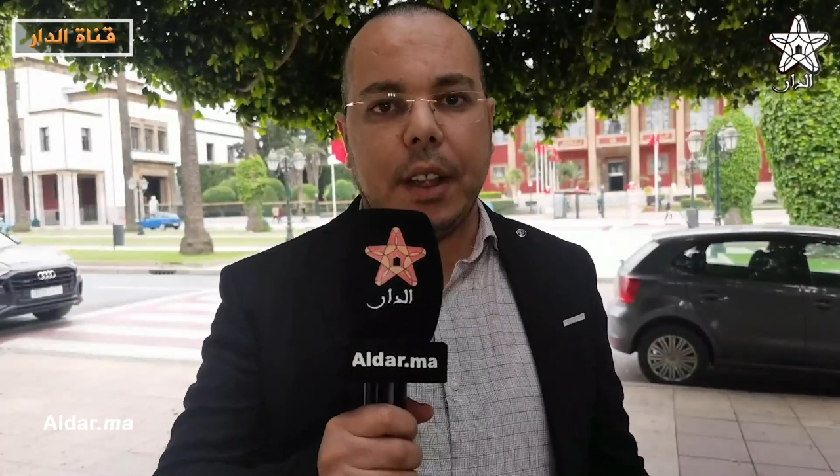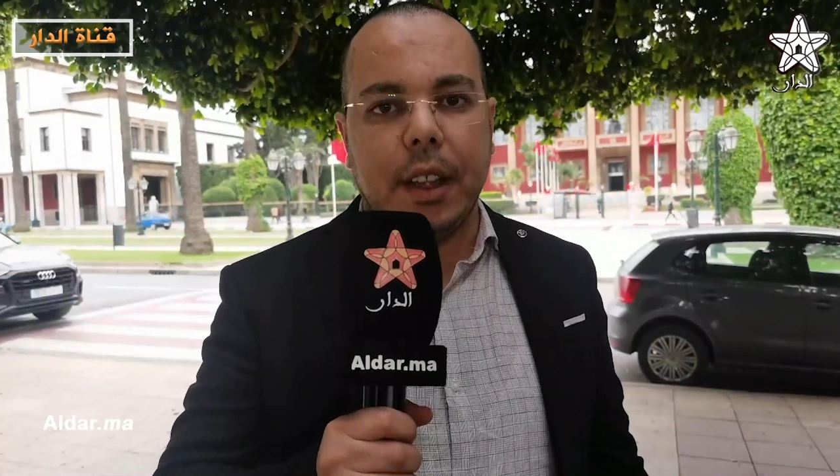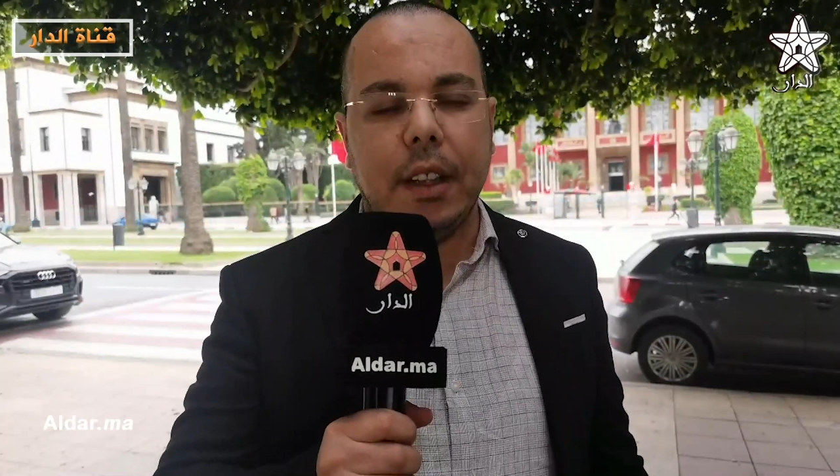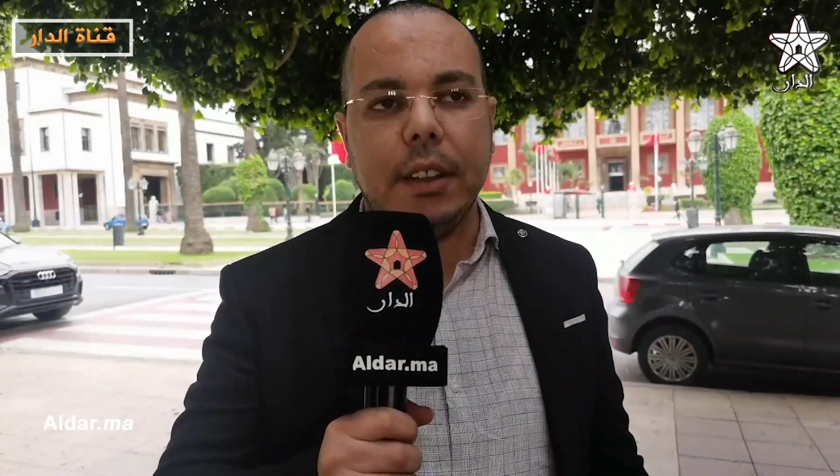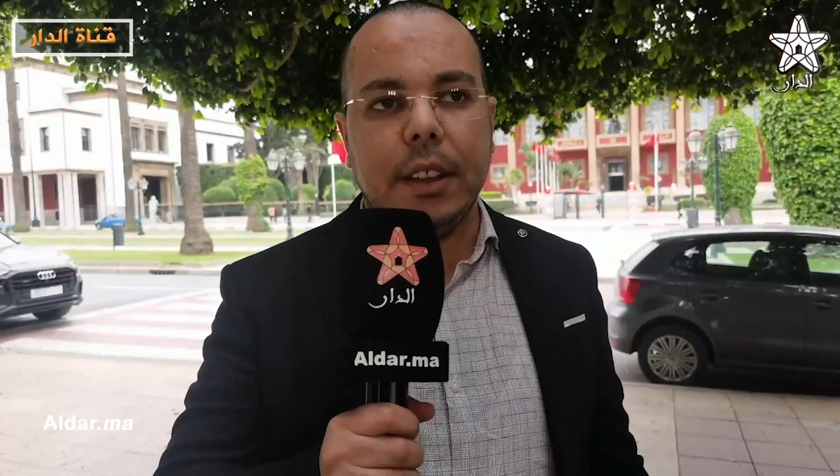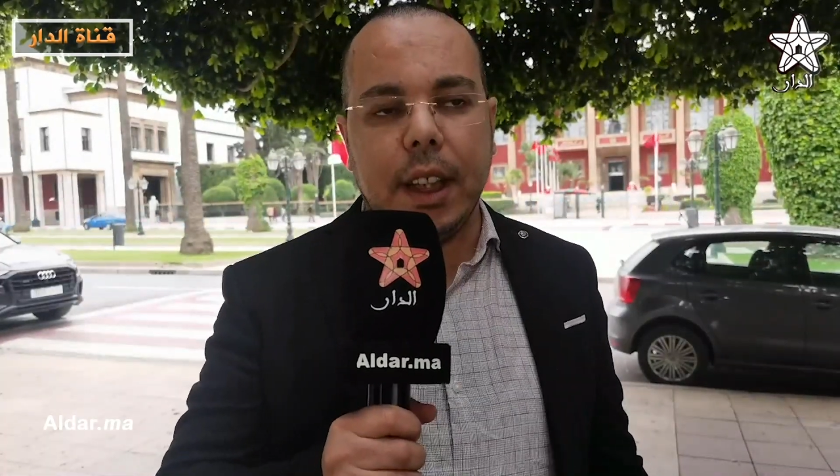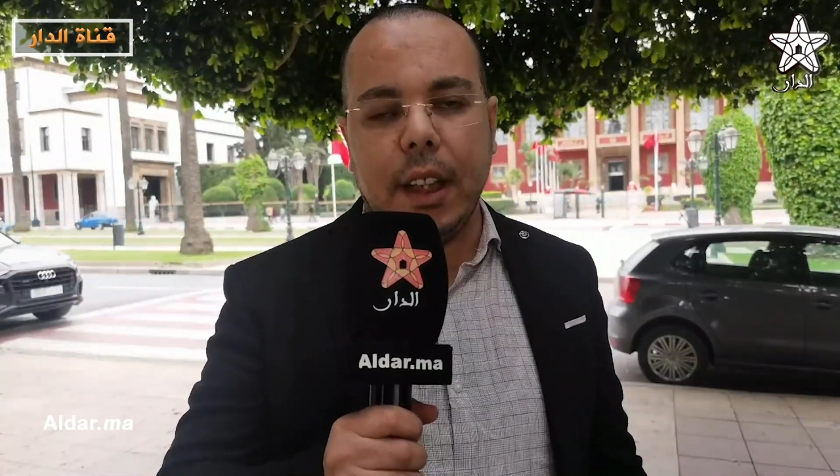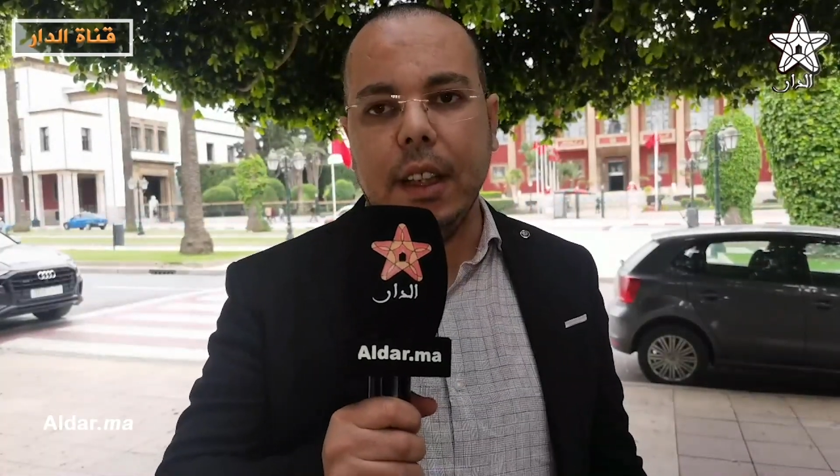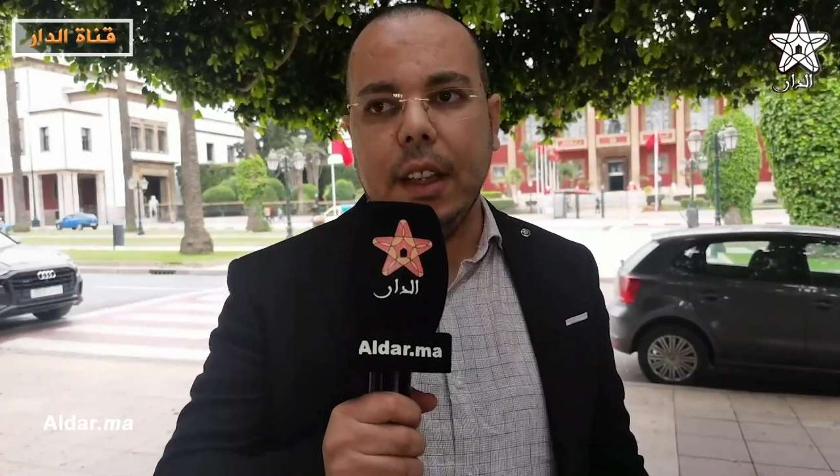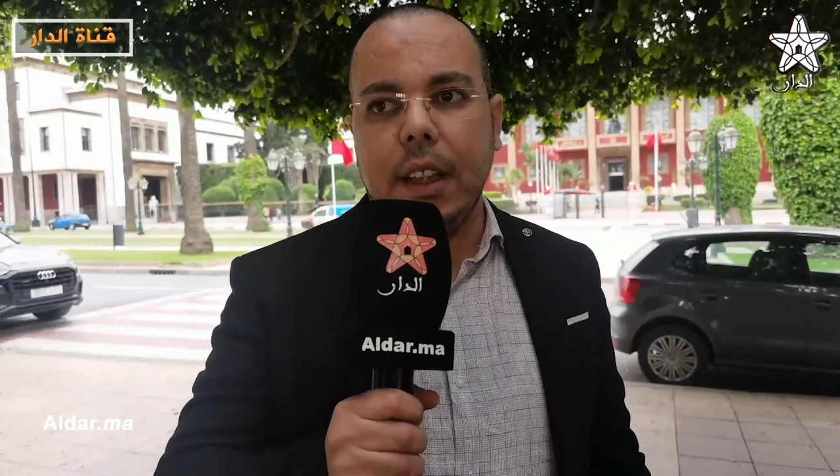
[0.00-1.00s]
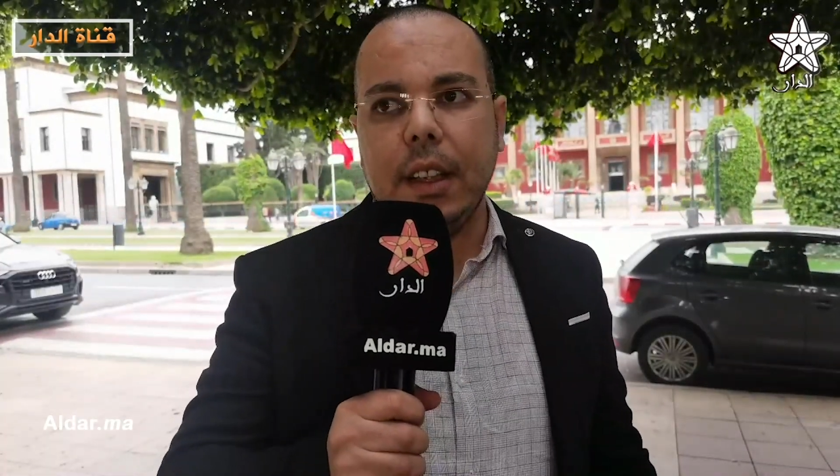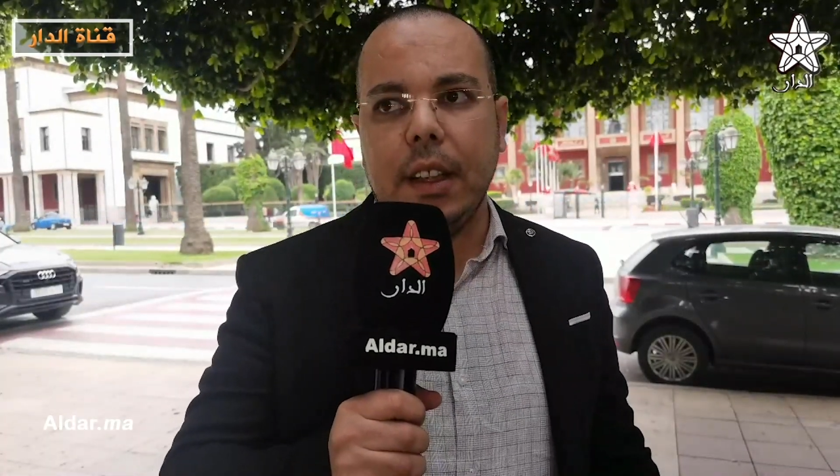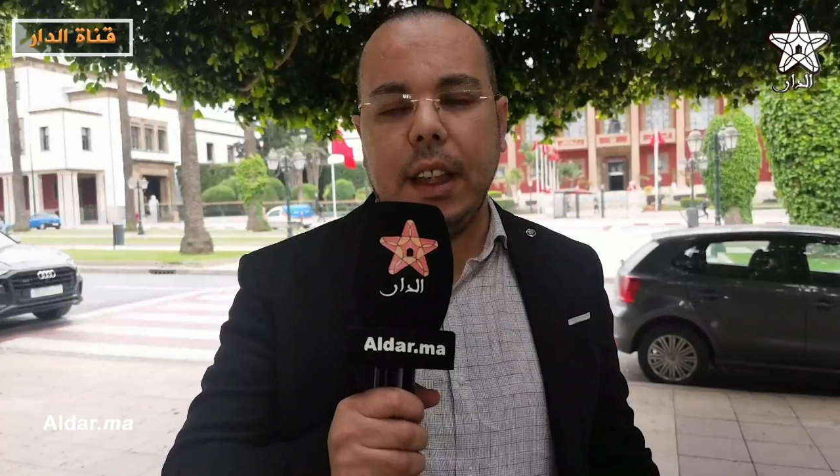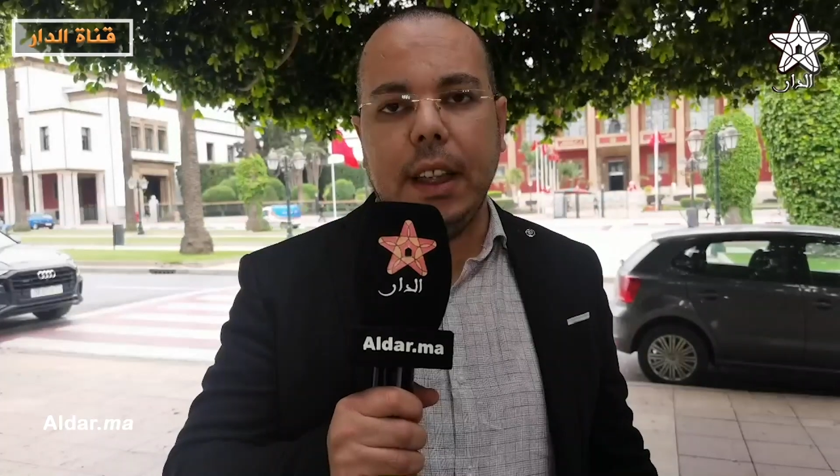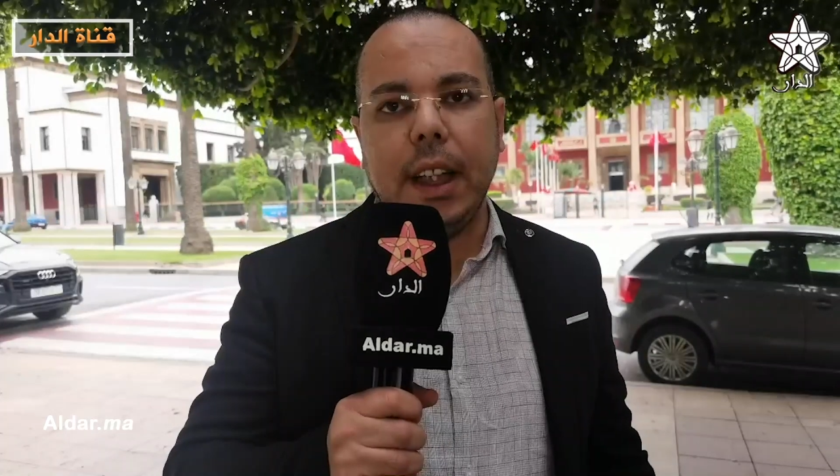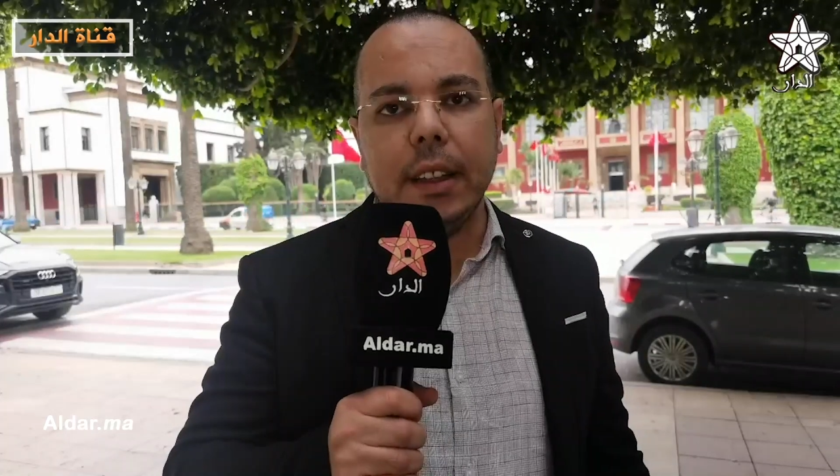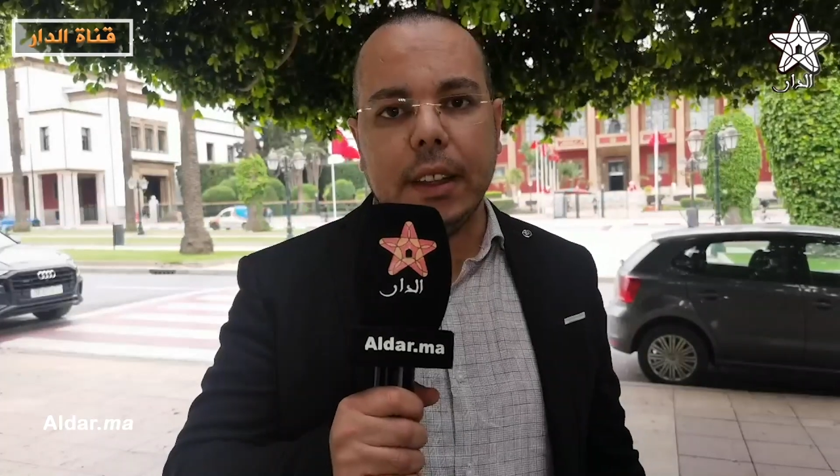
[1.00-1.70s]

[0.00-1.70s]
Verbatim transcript: فتره نتاع آه،